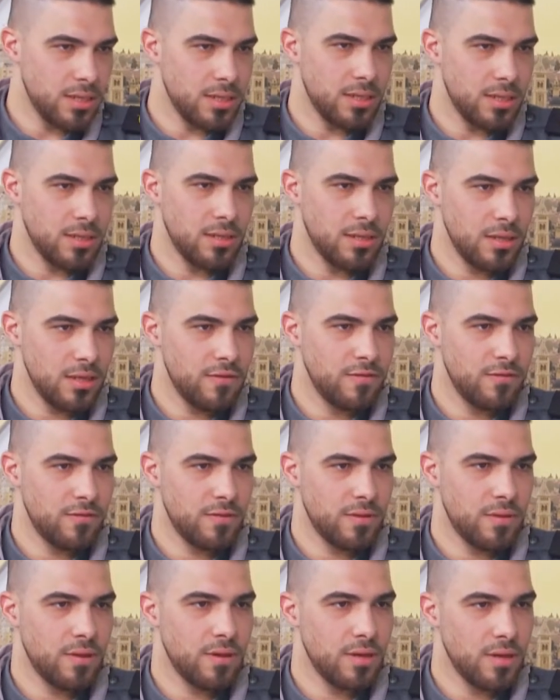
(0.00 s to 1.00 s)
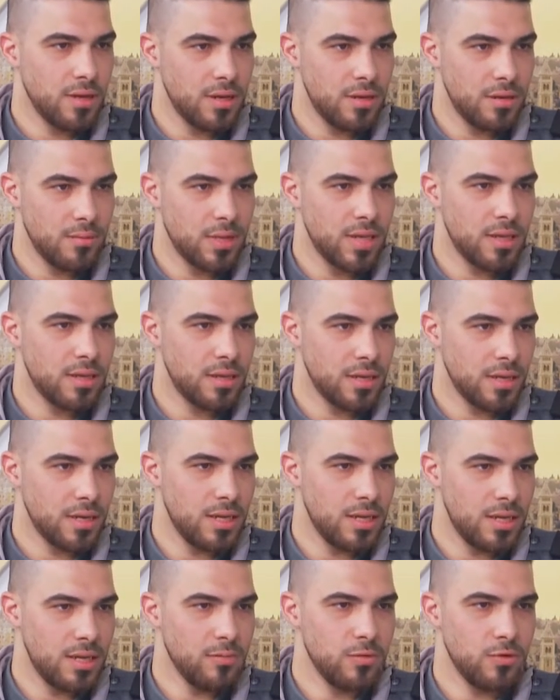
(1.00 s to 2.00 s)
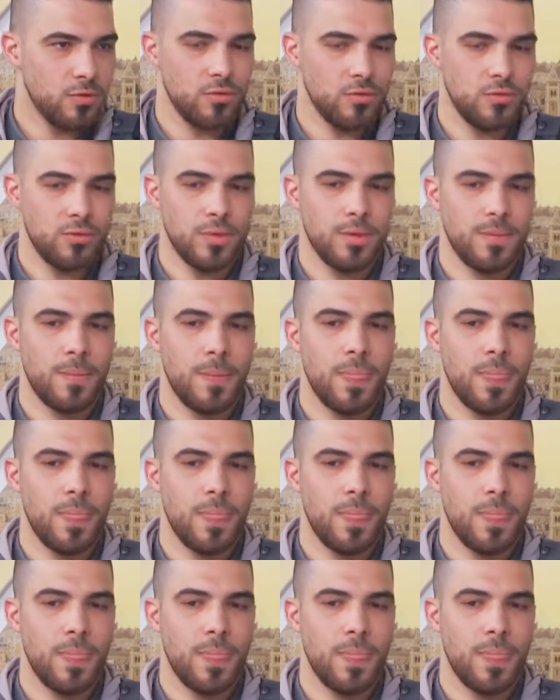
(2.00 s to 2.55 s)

نظيف في ظل المنطقه اللي هي موجوده